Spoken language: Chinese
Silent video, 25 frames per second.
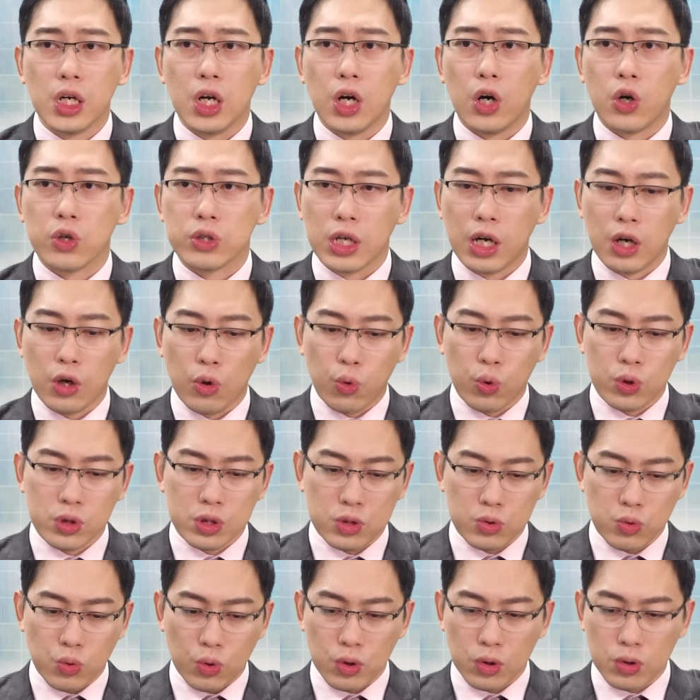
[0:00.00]
哦，那我
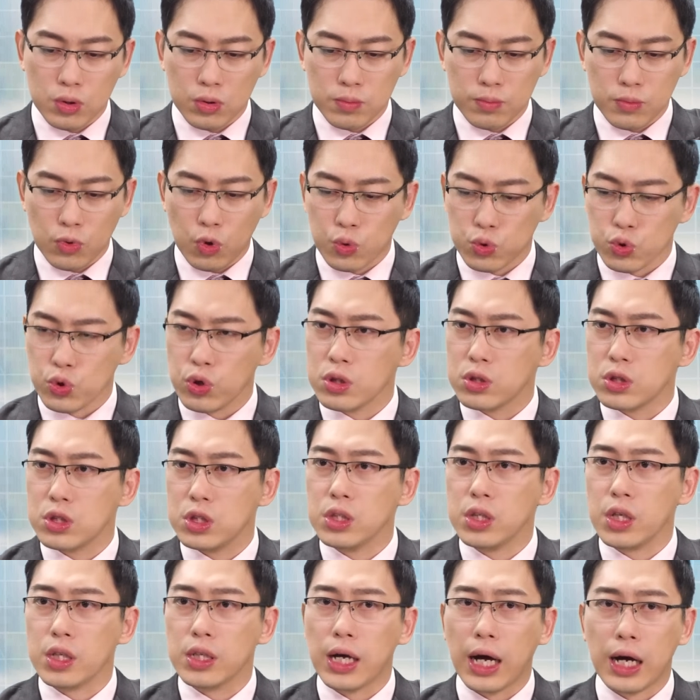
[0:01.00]
我我觉得
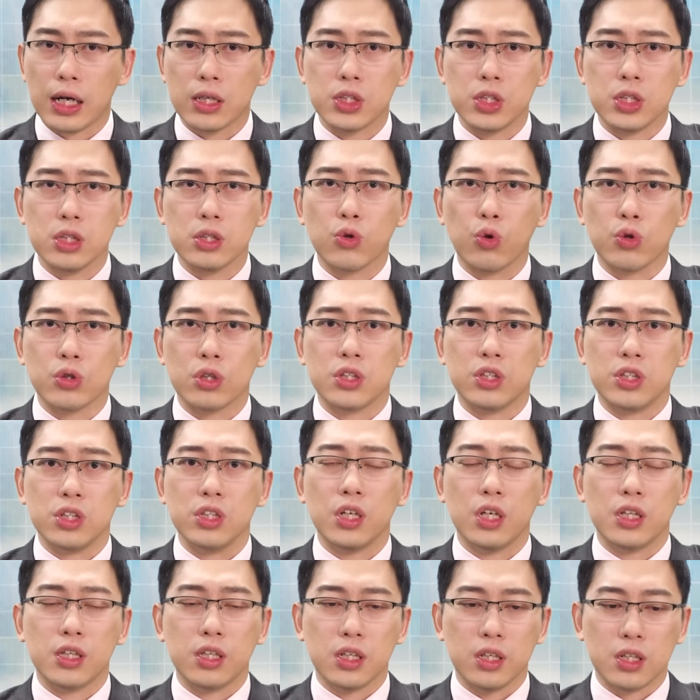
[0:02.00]
今天的行情或者今
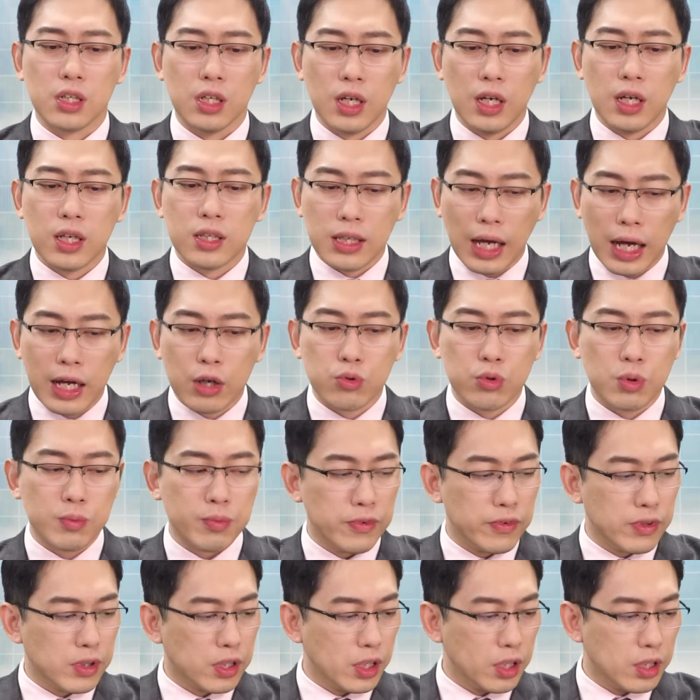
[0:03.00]
天的台股的部
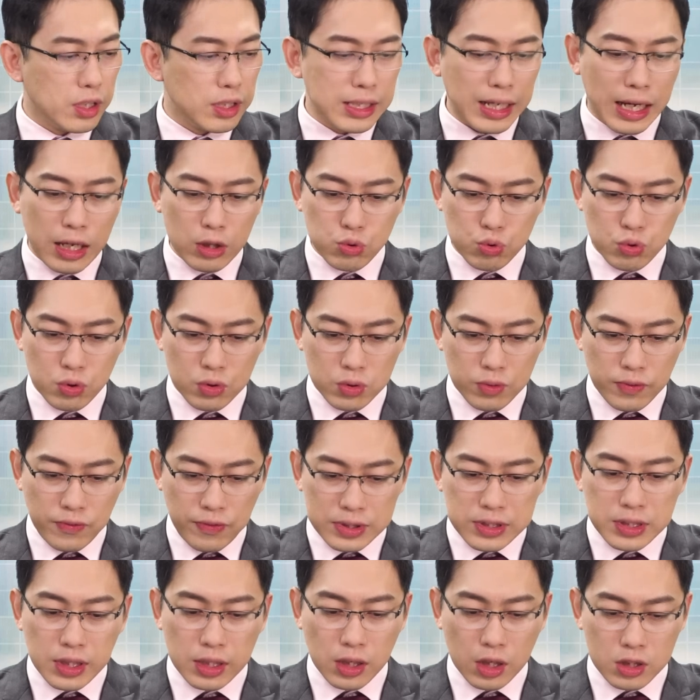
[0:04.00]
分可以跟大家做
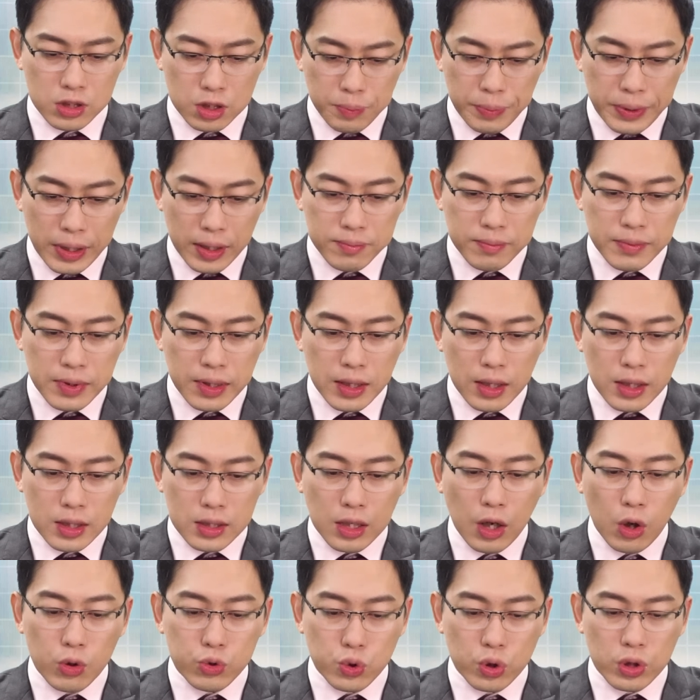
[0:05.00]
分享到这边。
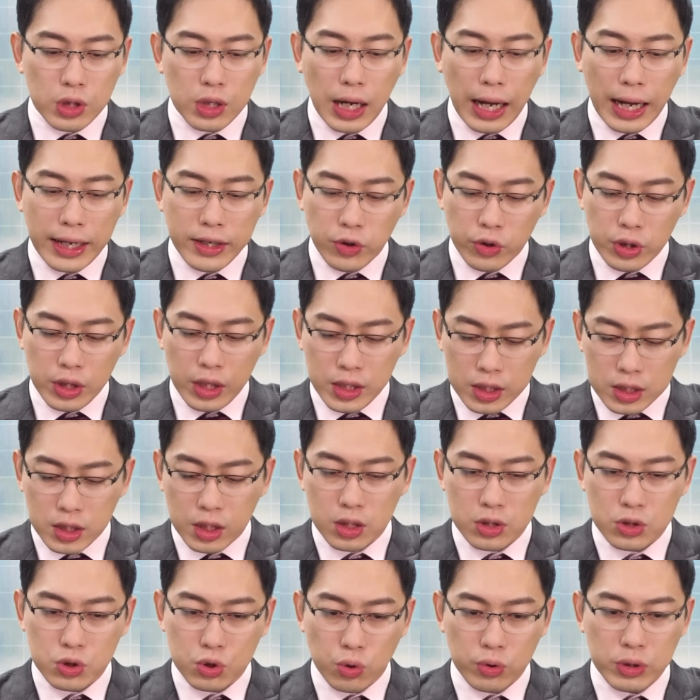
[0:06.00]
那我觉得还有一个
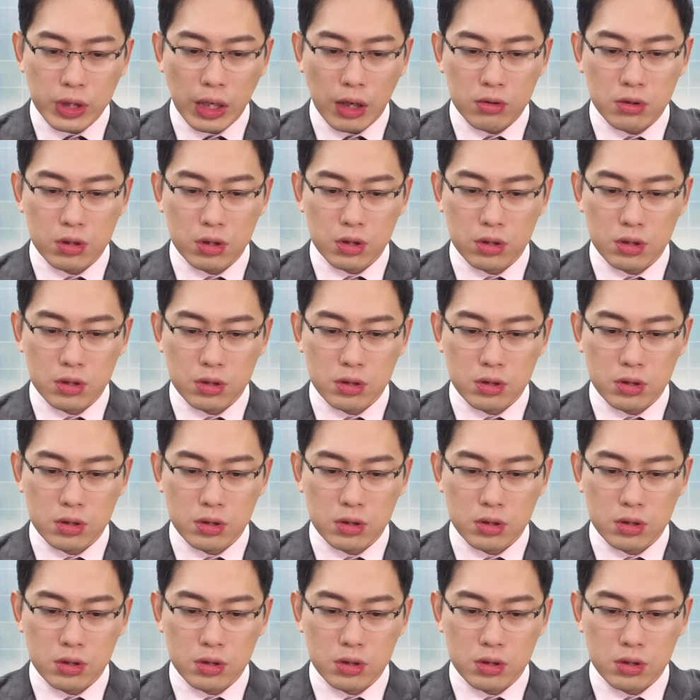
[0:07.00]
很重要的，